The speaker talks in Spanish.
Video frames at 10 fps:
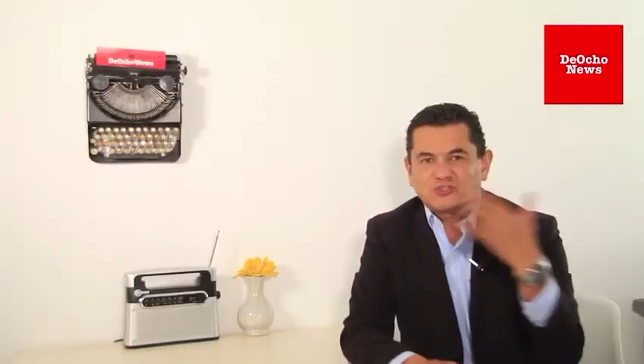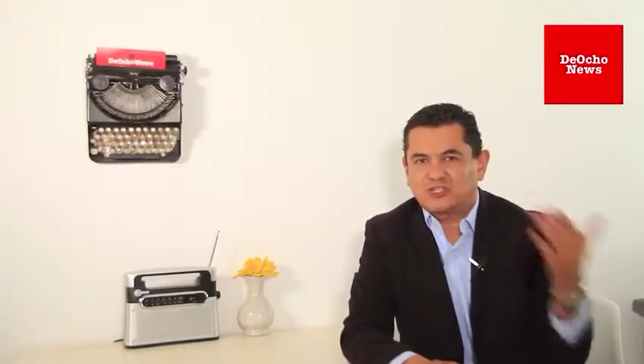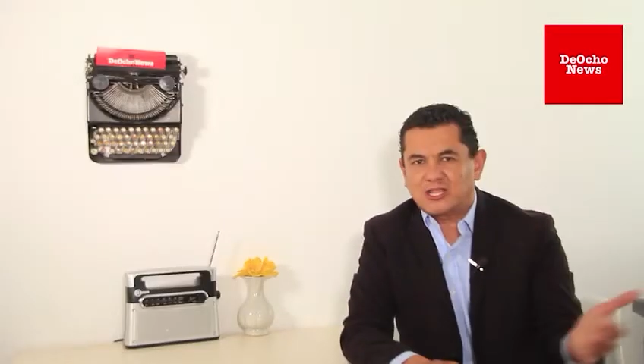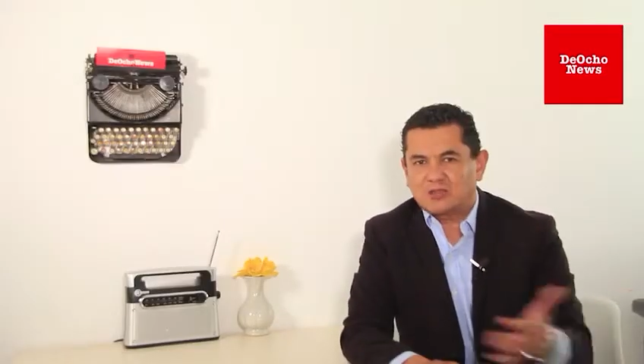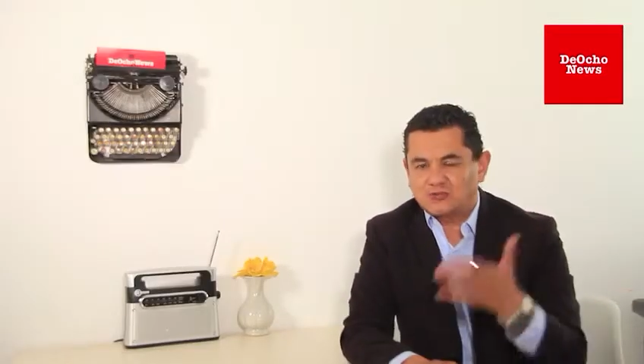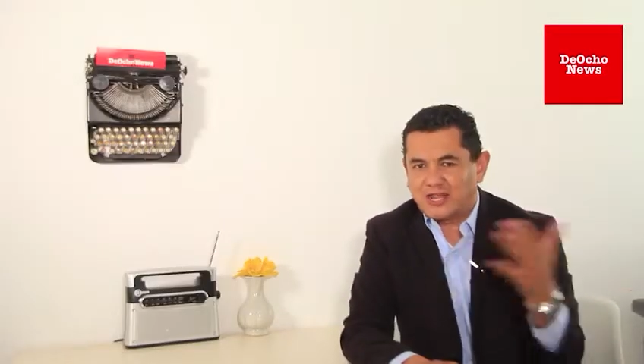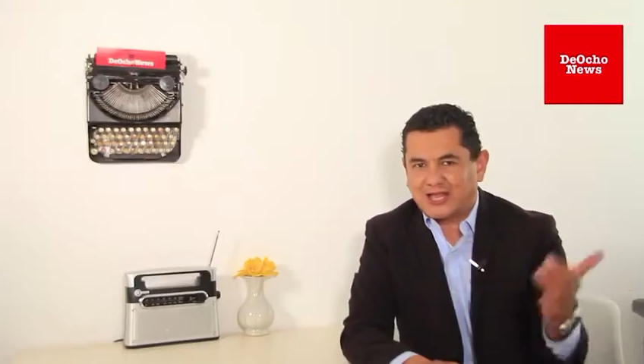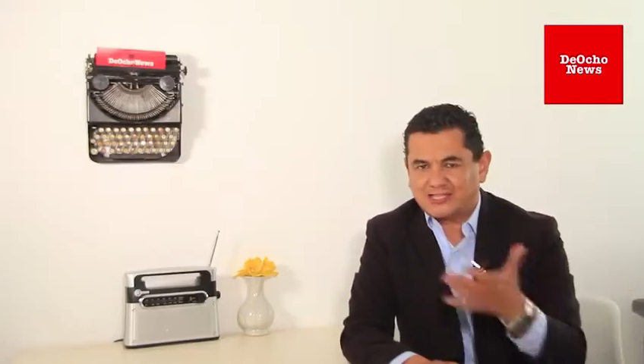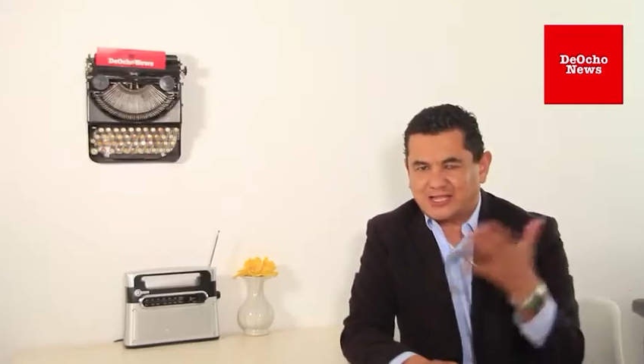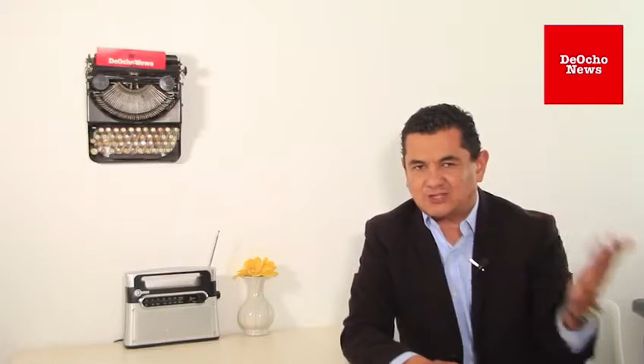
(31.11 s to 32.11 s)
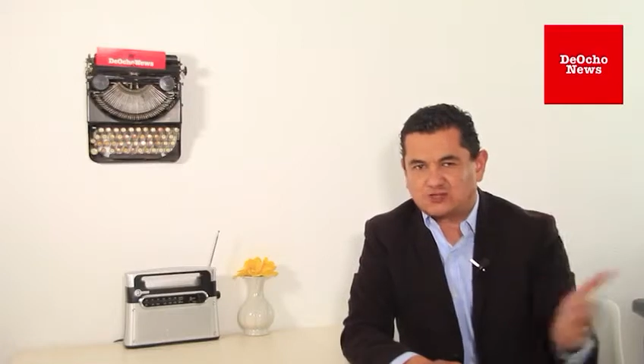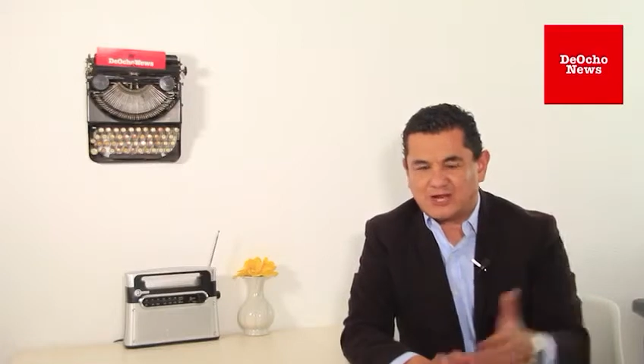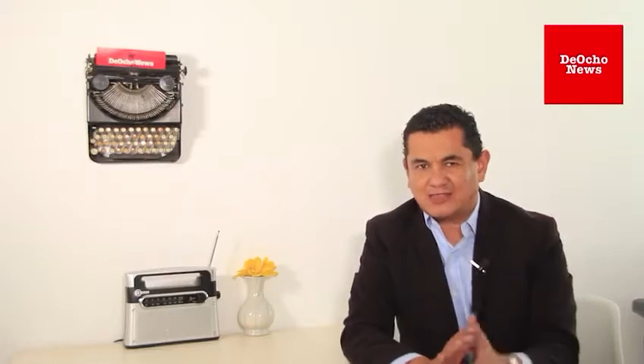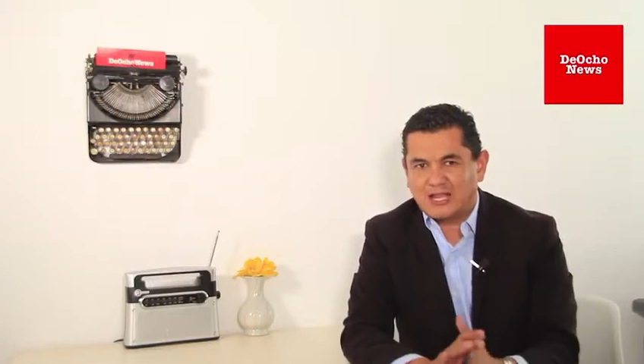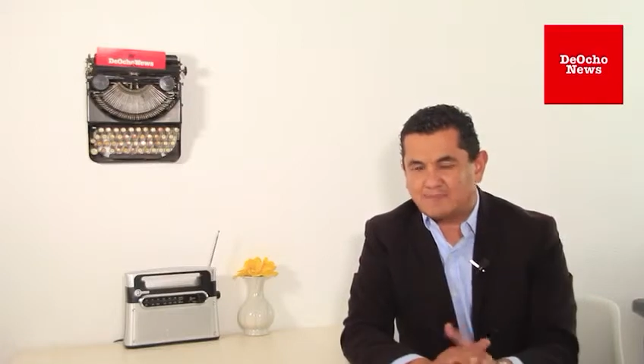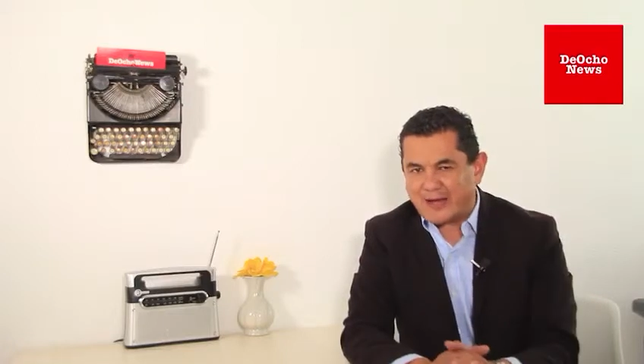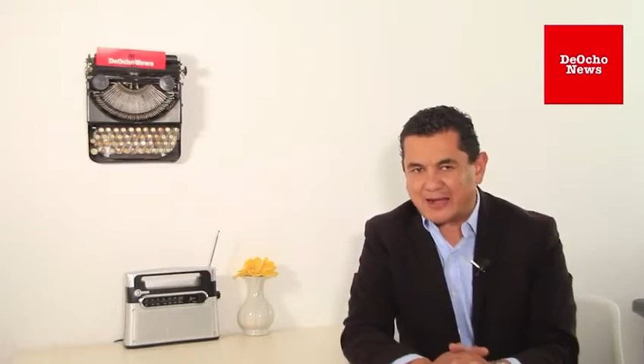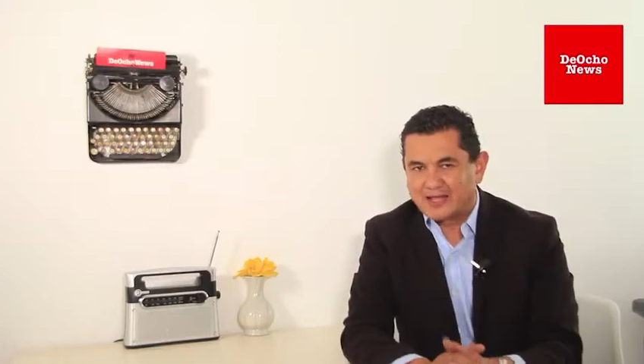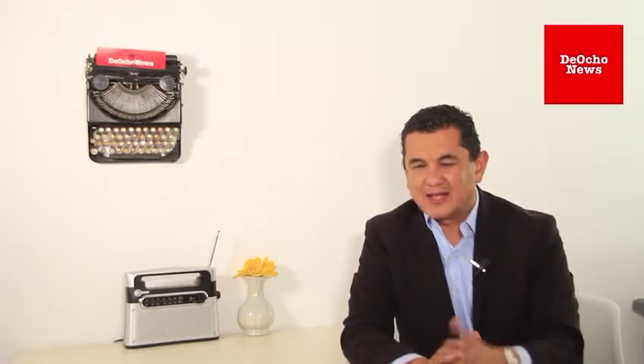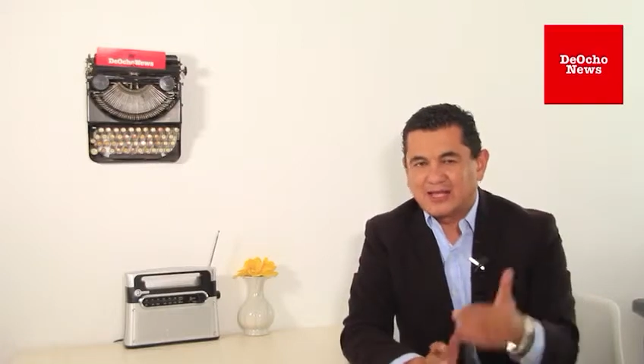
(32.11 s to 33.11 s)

hemos tenido un dirigente nacional del PAN.